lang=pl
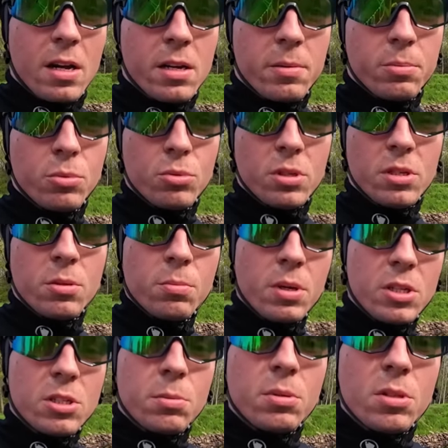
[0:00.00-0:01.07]
a tutaj tym
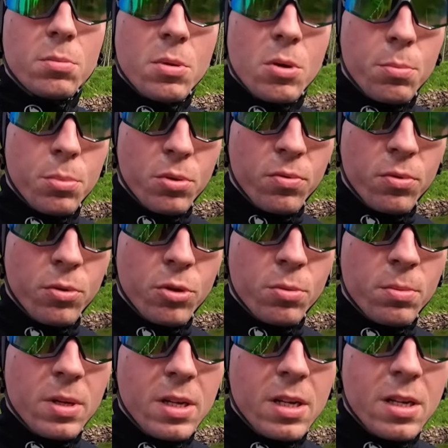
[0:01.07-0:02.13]
bardziej będę miał podwójną,